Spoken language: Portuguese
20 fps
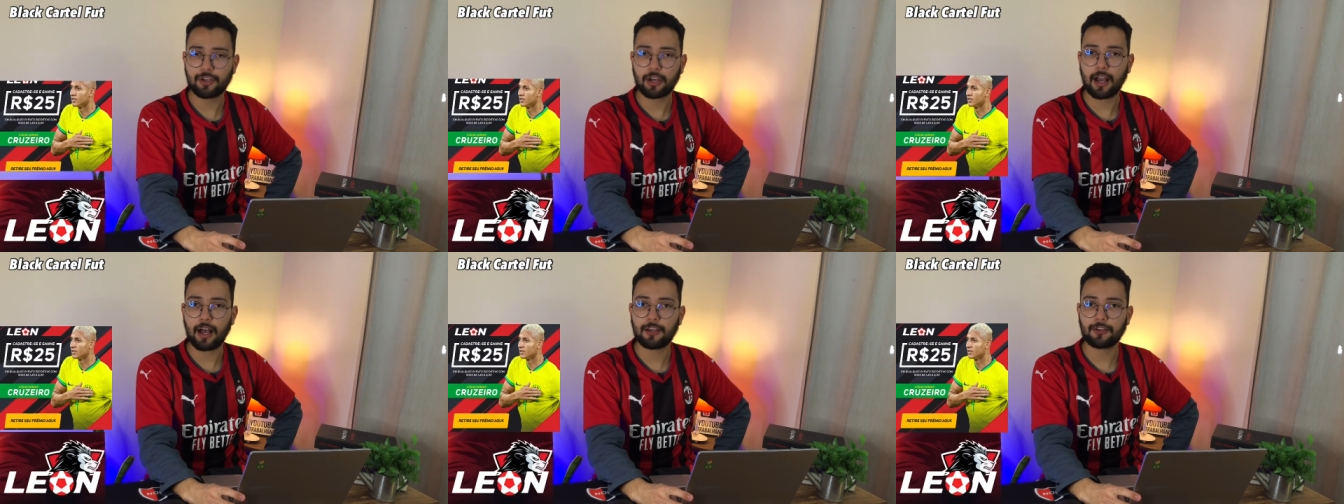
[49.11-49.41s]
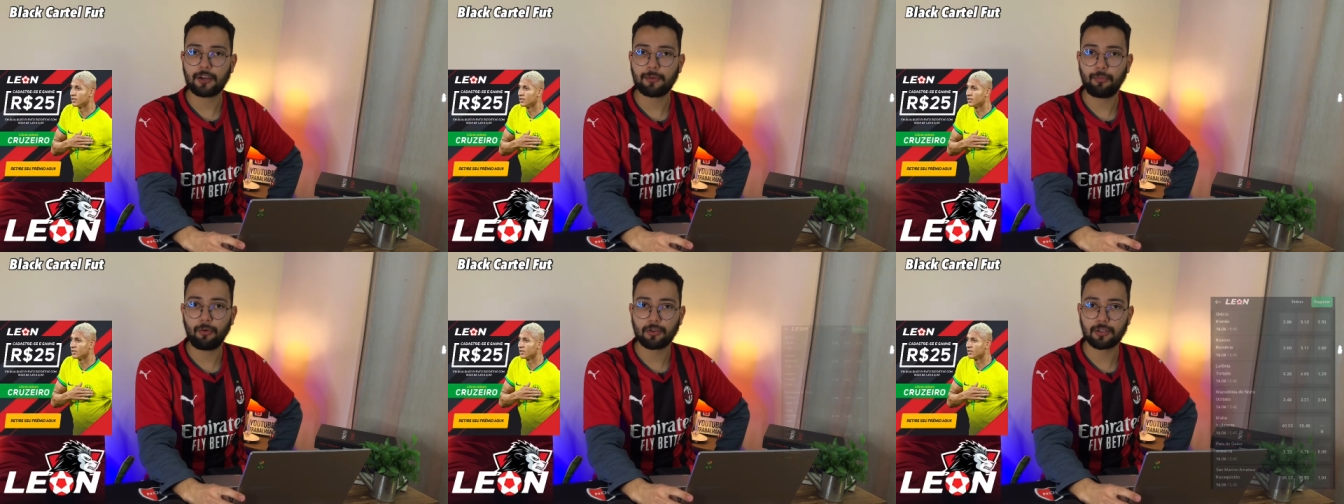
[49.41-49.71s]
casa
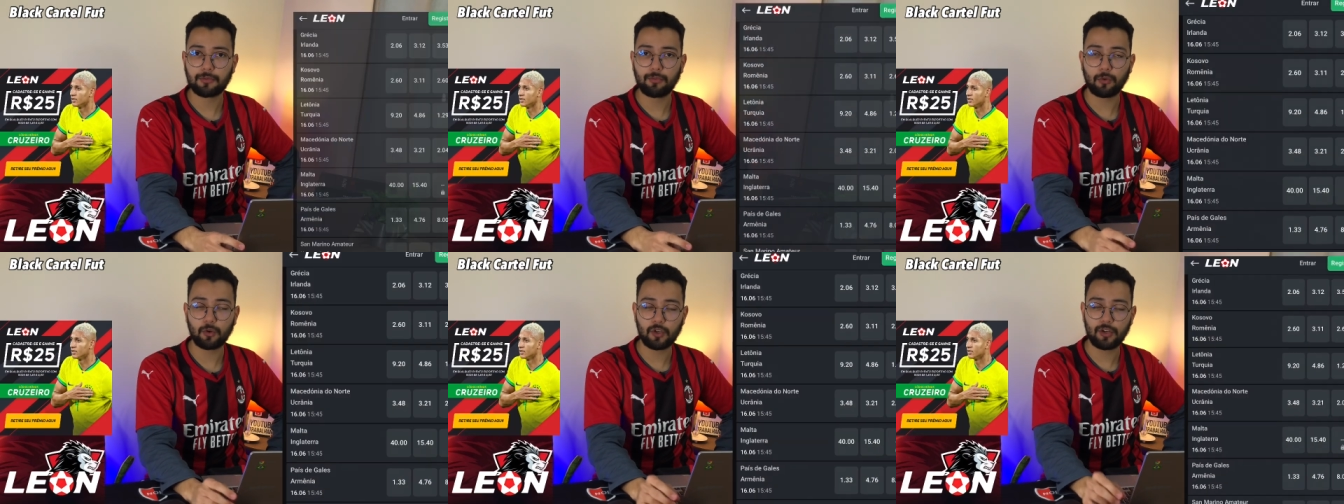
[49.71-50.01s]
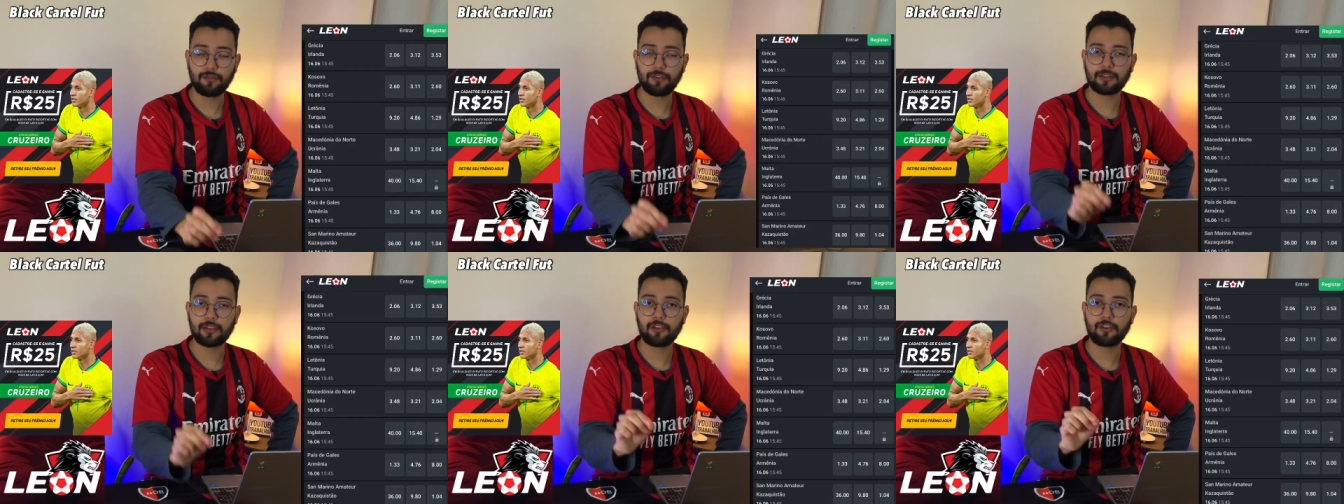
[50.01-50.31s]
de apostas
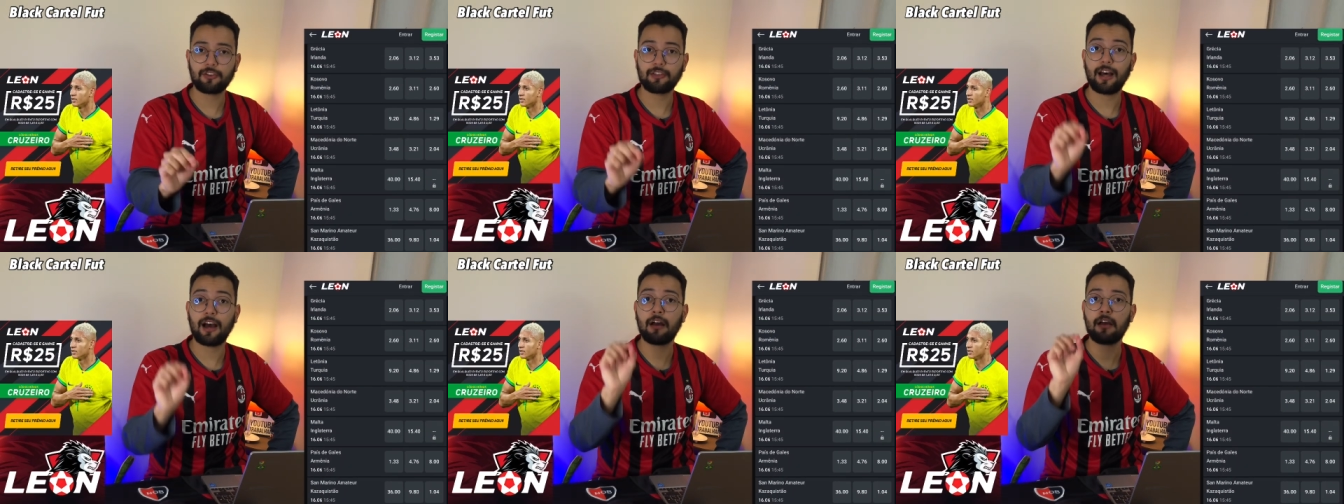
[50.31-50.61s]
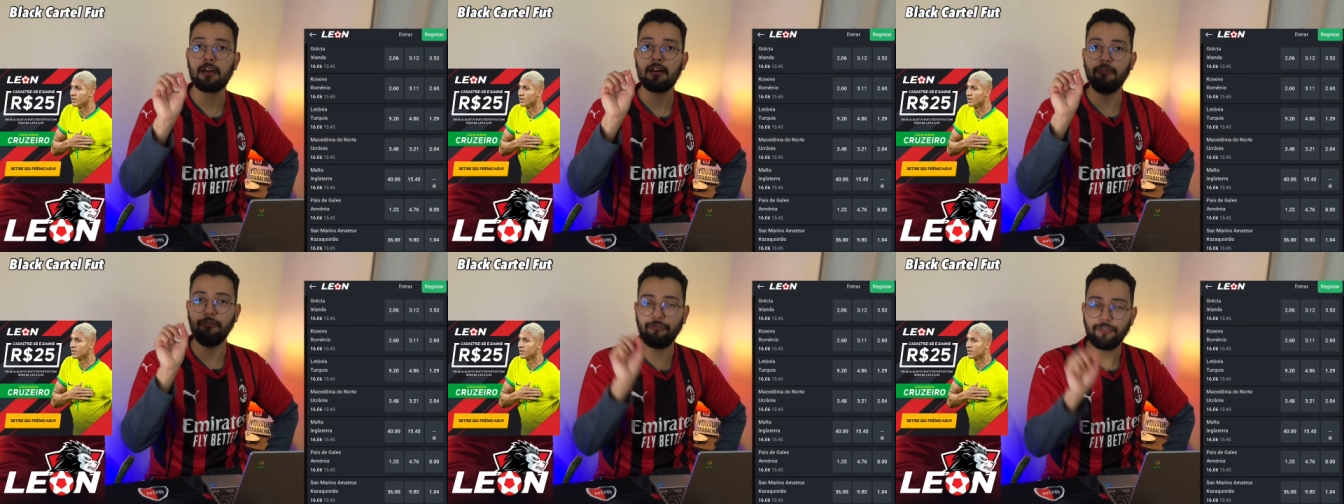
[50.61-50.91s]
esportivas que te
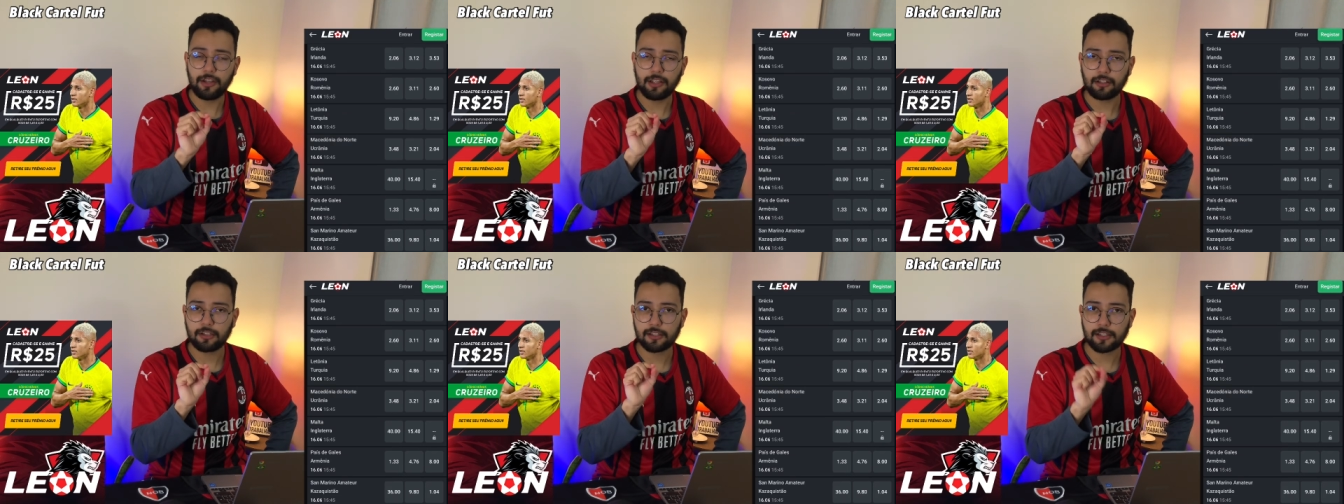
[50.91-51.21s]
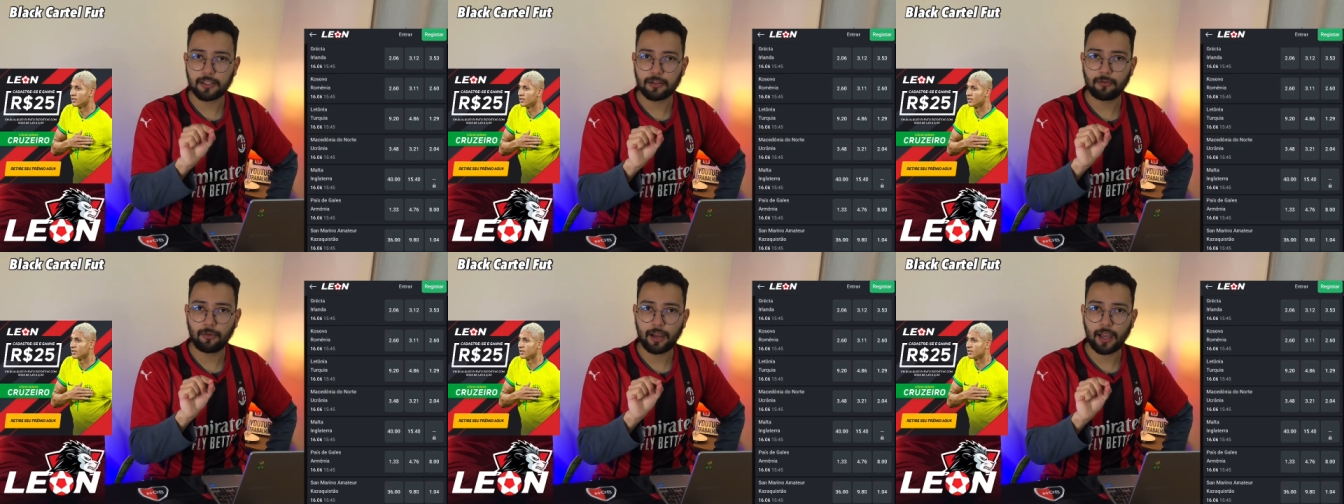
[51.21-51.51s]
dá
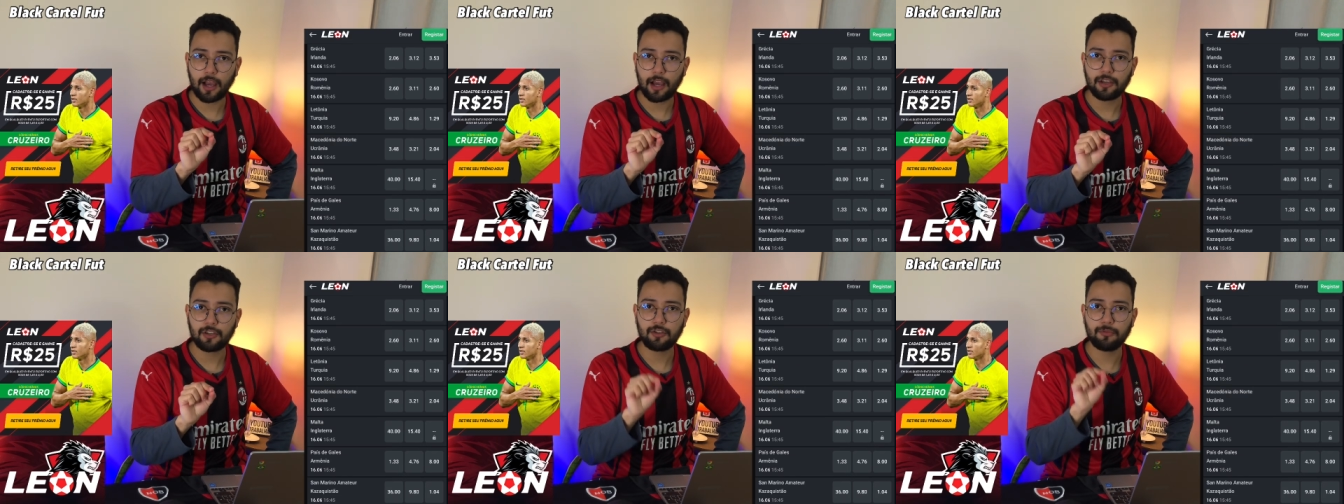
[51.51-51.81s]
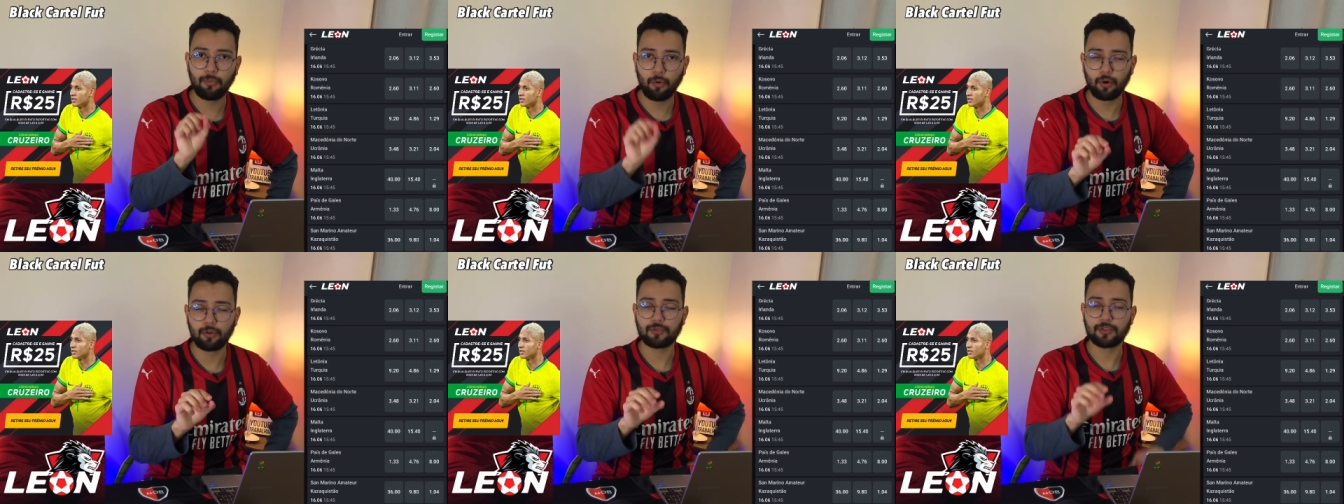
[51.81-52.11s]
25 reais de
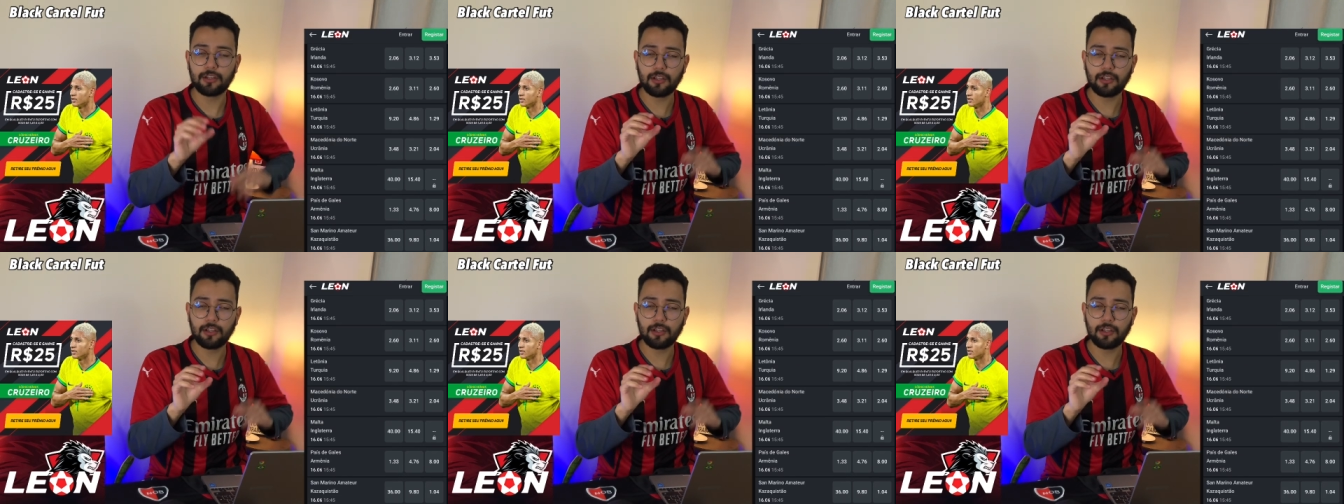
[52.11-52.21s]
bônus,